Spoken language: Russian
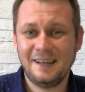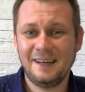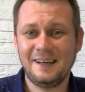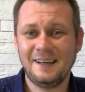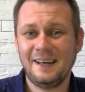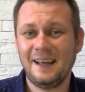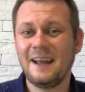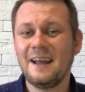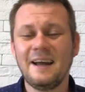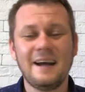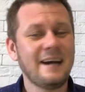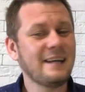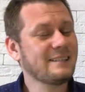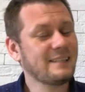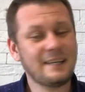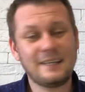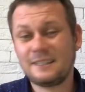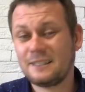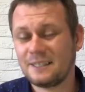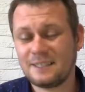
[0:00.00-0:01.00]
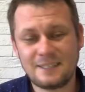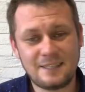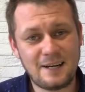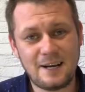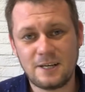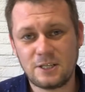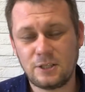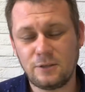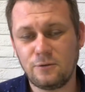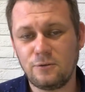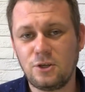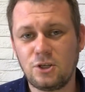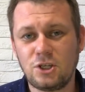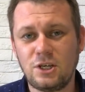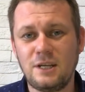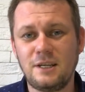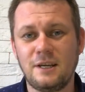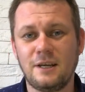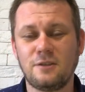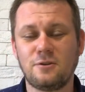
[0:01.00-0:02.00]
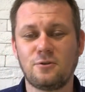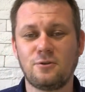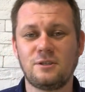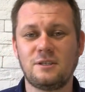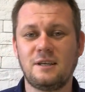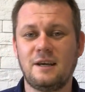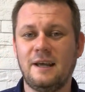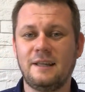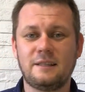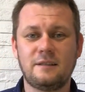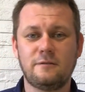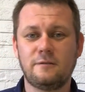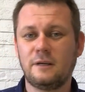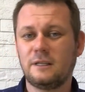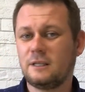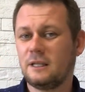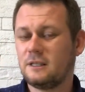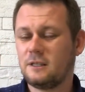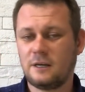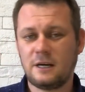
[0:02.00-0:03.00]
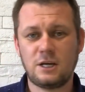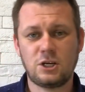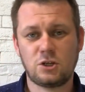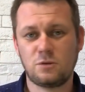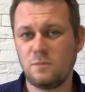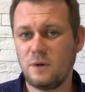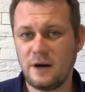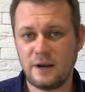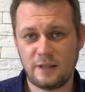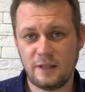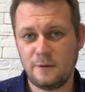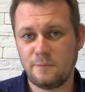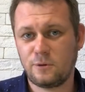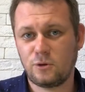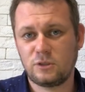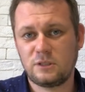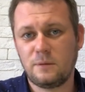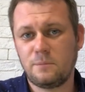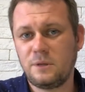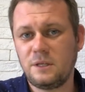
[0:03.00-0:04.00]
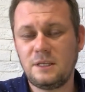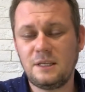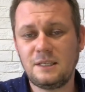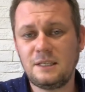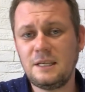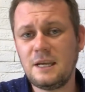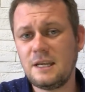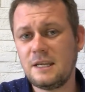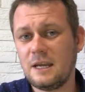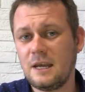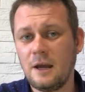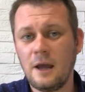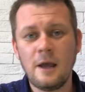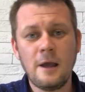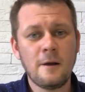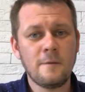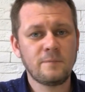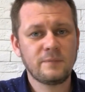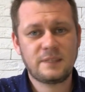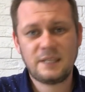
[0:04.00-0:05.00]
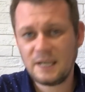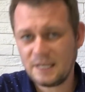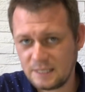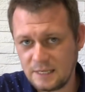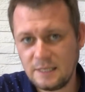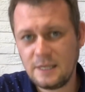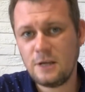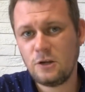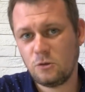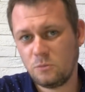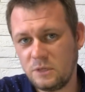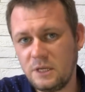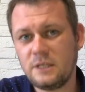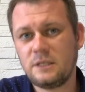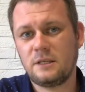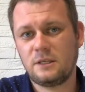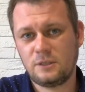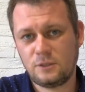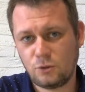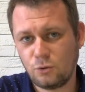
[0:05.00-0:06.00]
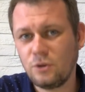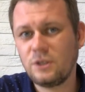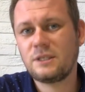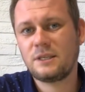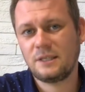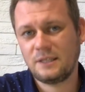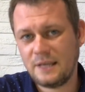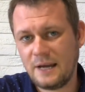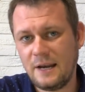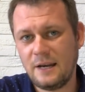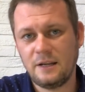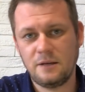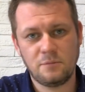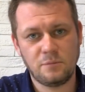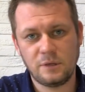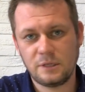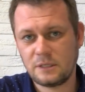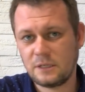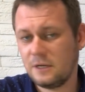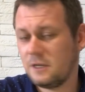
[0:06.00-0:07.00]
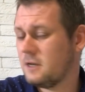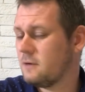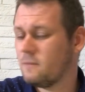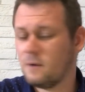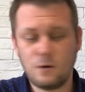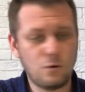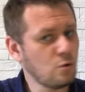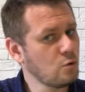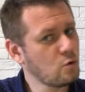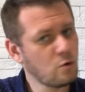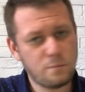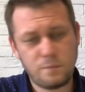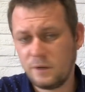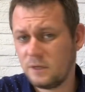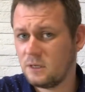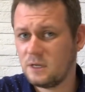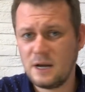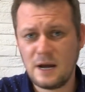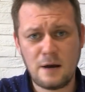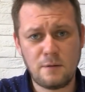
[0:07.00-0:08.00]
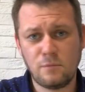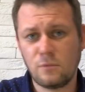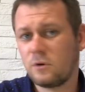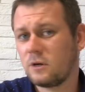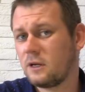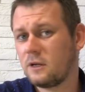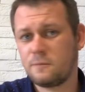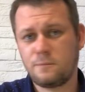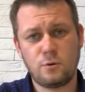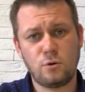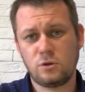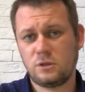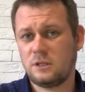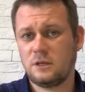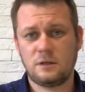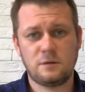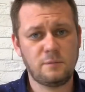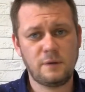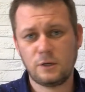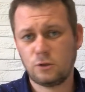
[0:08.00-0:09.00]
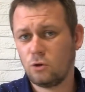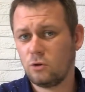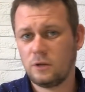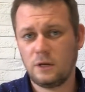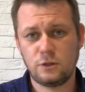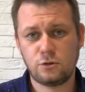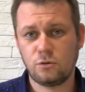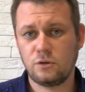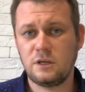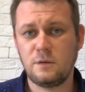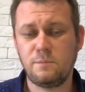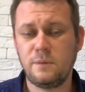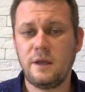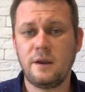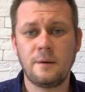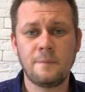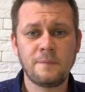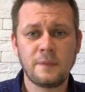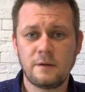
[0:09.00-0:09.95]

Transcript: Это, это страшное унижение, друзья, это, это кошмарное просто притеснение. Третий день у меня суицидальные мысли. Не могу купить гамбургер, просто к Макдональдсу теперь